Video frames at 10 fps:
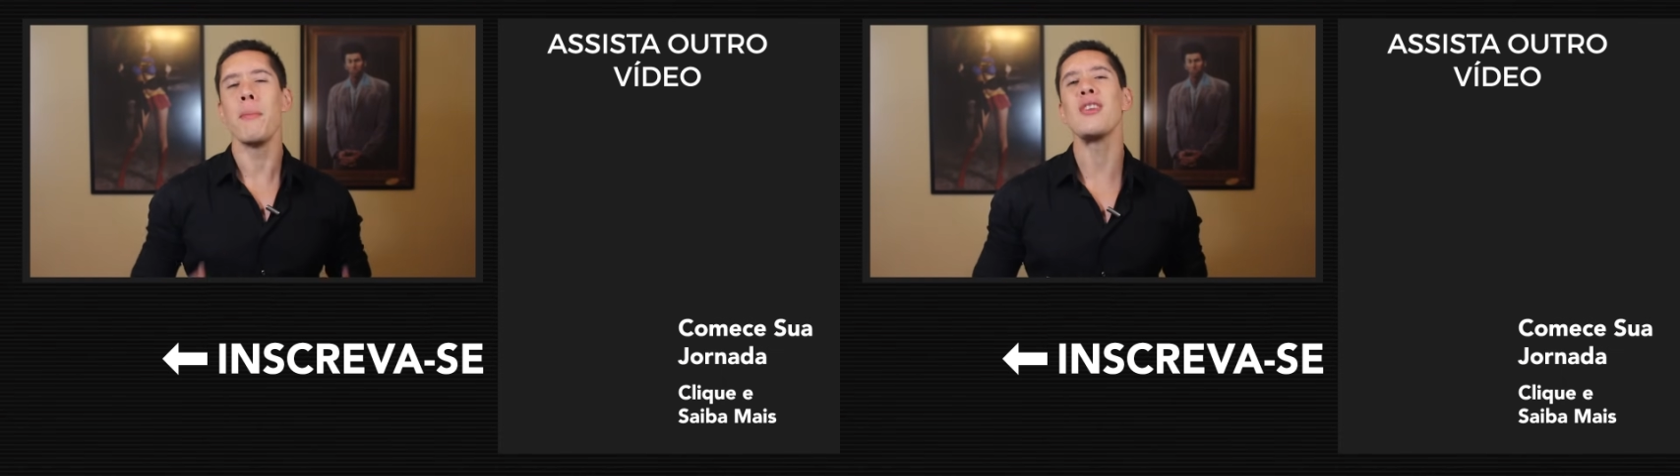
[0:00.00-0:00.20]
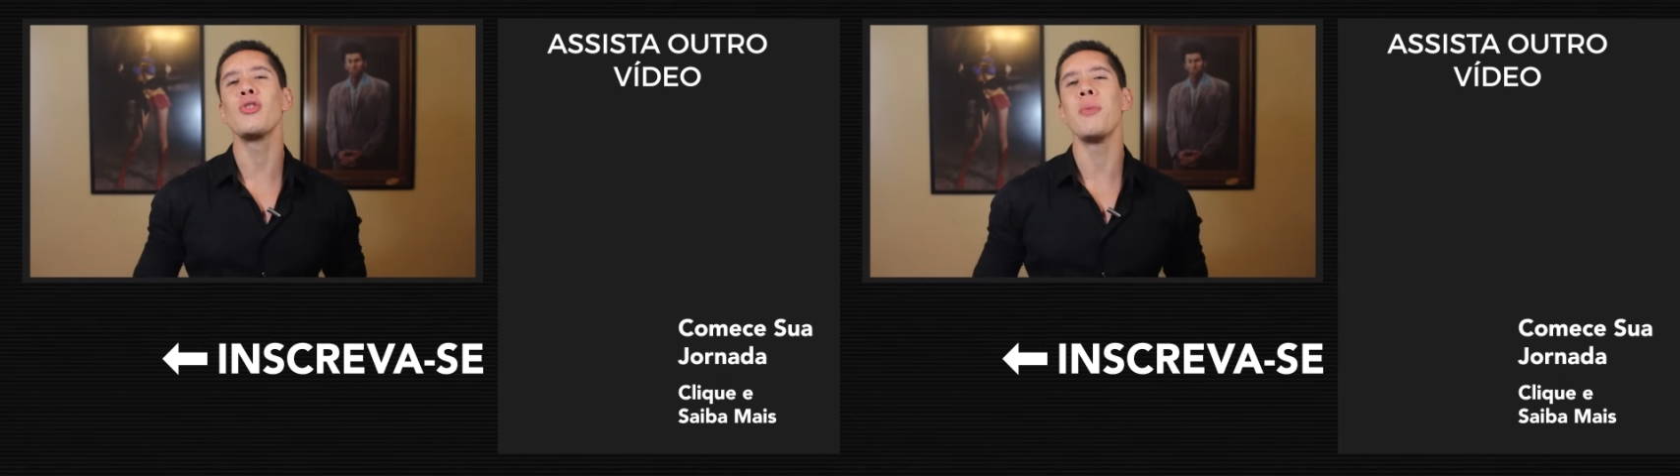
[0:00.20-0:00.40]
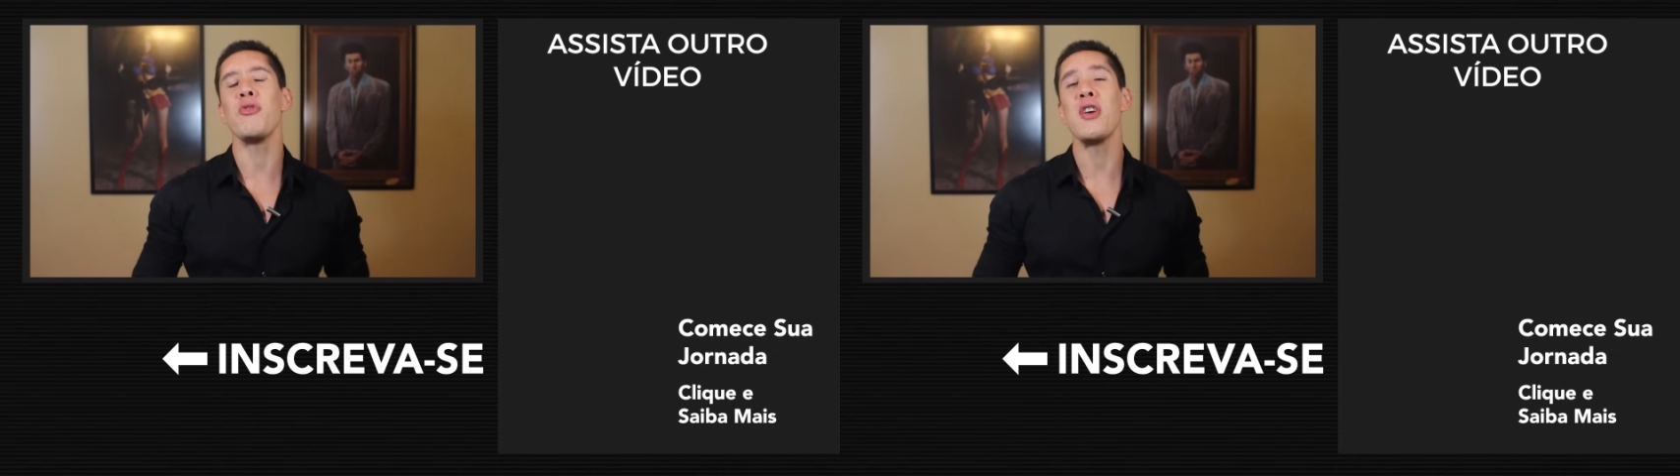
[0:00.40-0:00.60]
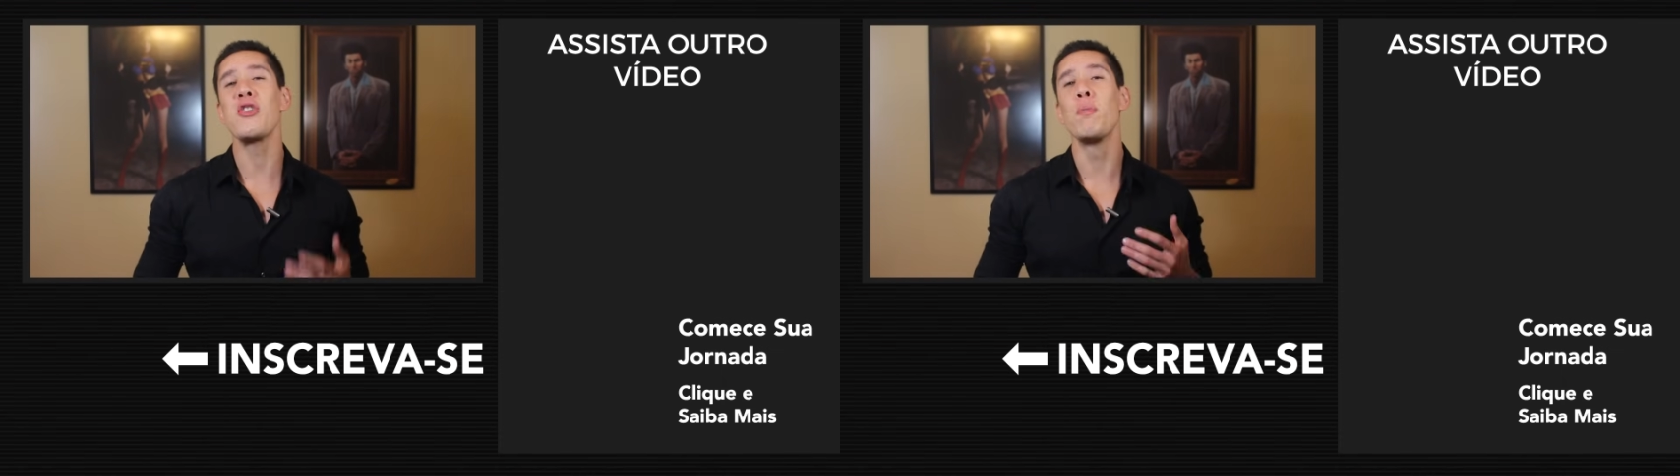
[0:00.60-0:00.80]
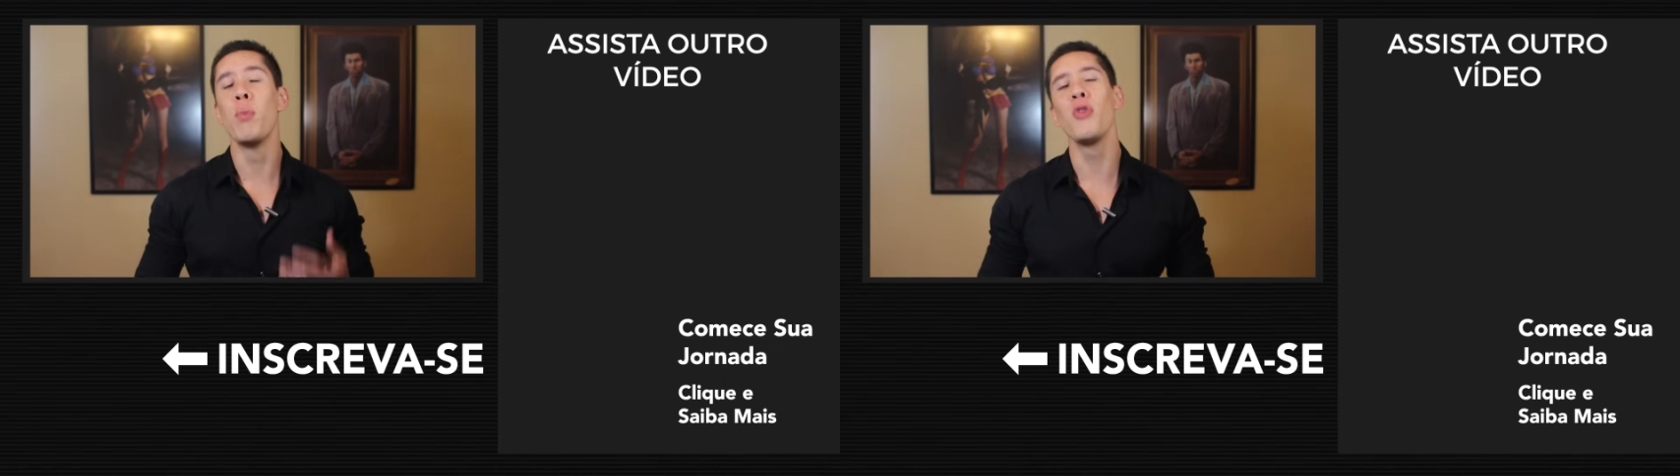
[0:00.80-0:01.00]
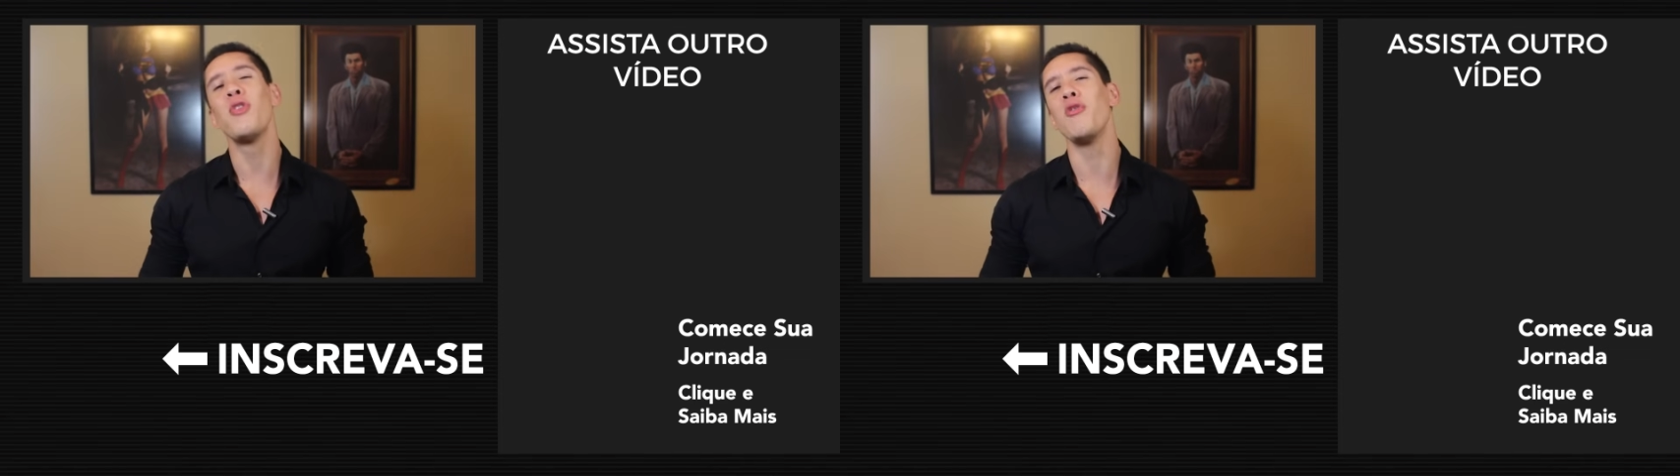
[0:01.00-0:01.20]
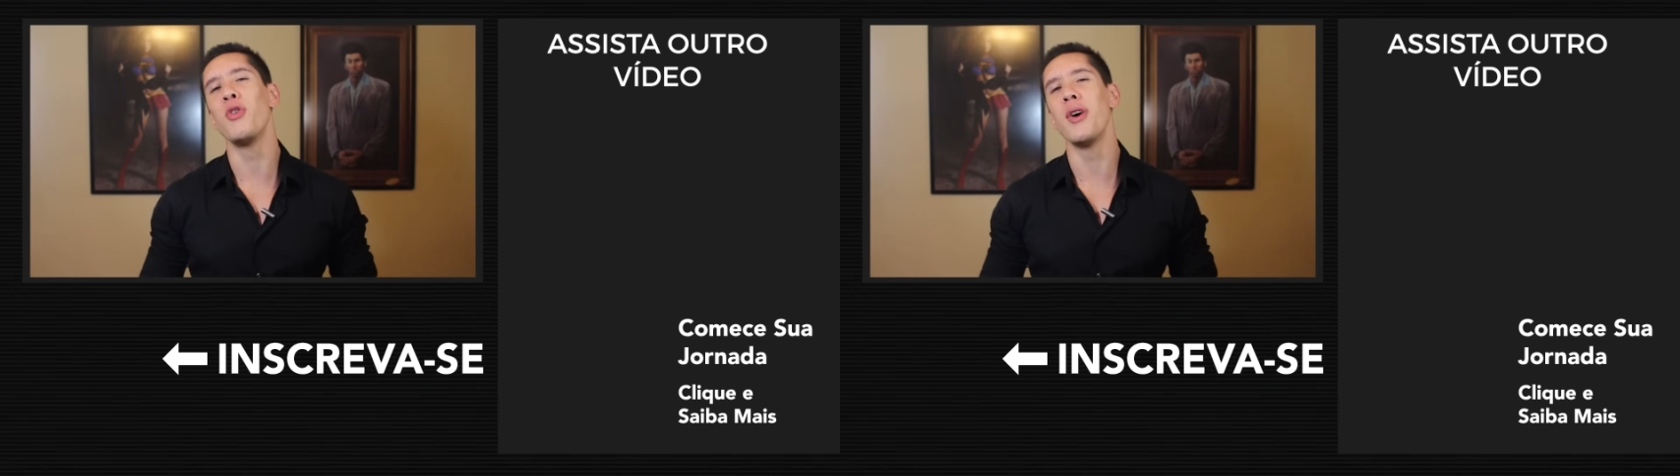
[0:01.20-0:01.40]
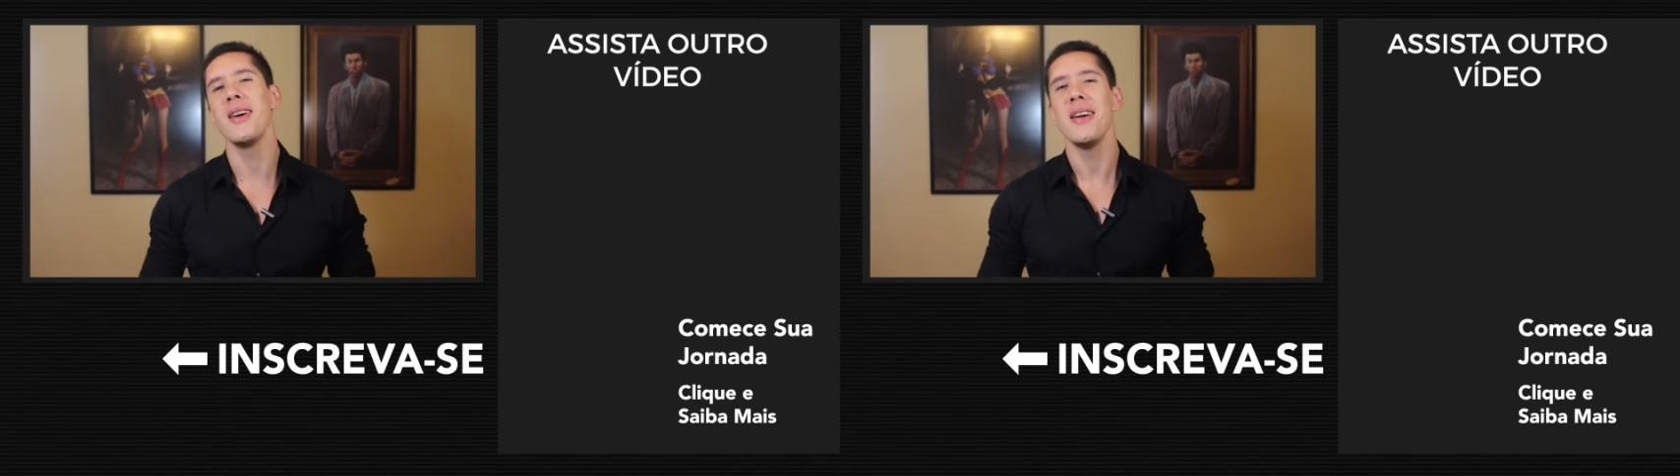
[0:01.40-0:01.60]
Mais uma vez, por
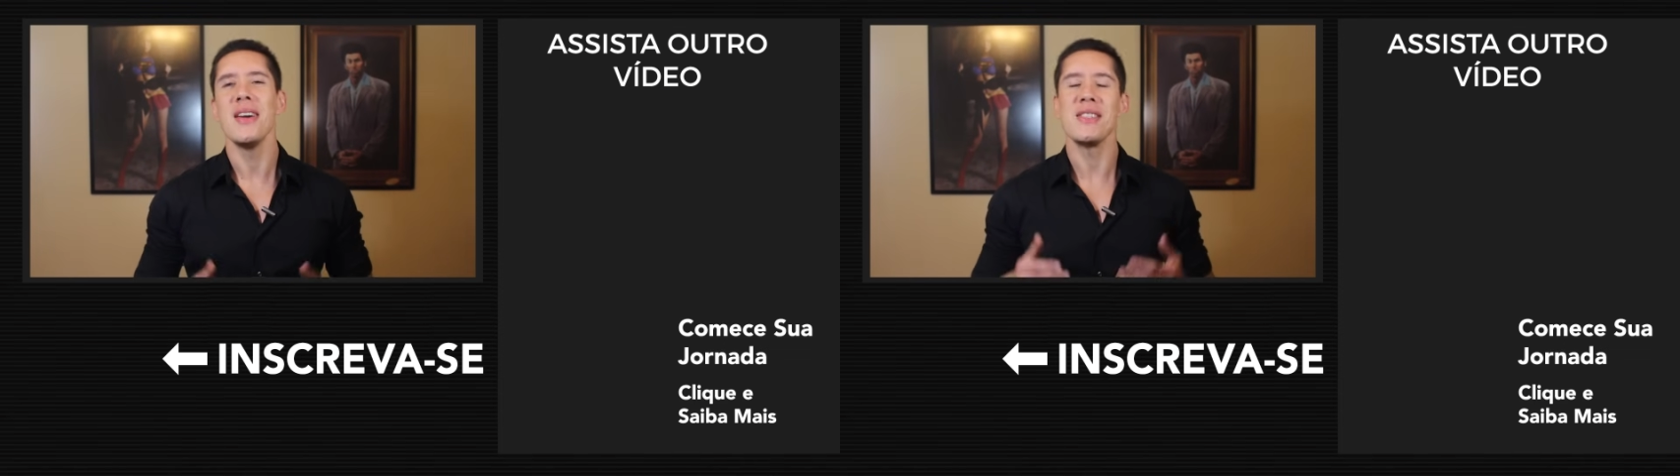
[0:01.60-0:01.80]
favor,